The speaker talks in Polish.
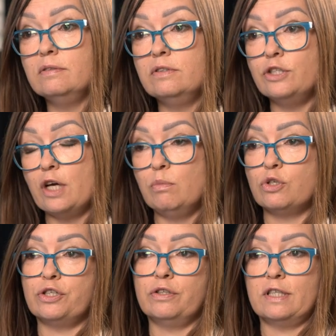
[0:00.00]
dzisiaj
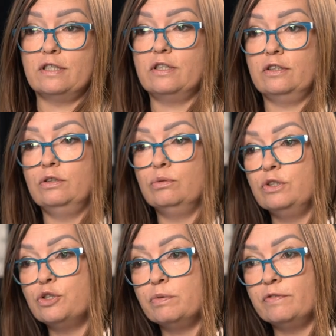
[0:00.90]
możesz dostać kredytu
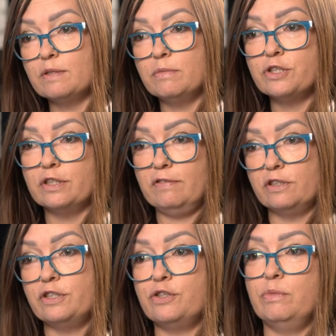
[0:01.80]
niż powiedzmy jeszcze 2
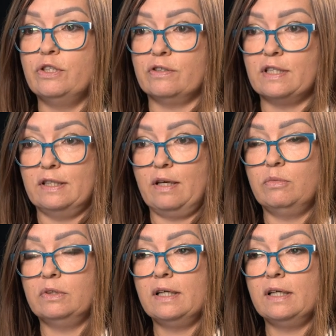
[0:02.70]
czy 3 miesiące temu.